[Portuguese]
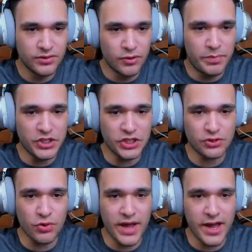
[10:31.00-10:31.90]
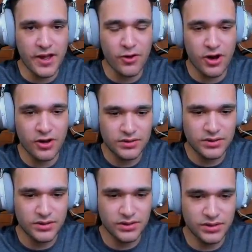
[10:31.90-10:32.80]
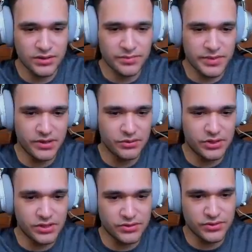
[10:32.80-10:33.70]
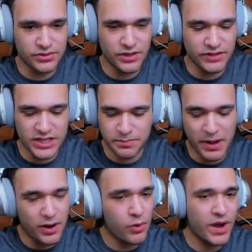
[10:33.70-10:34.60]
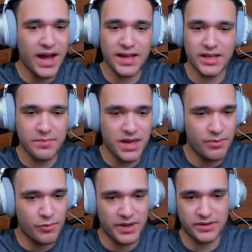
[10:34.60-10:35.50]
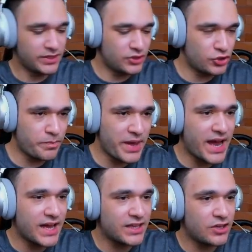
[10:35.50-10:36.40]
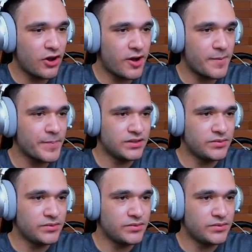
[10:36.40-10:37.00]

O bicho escorrega, ó. Oh, meu Deus do céu. Vou ter que spawnar o carro aqui mesmo, mano. Deixa eu pegar aqui, ó.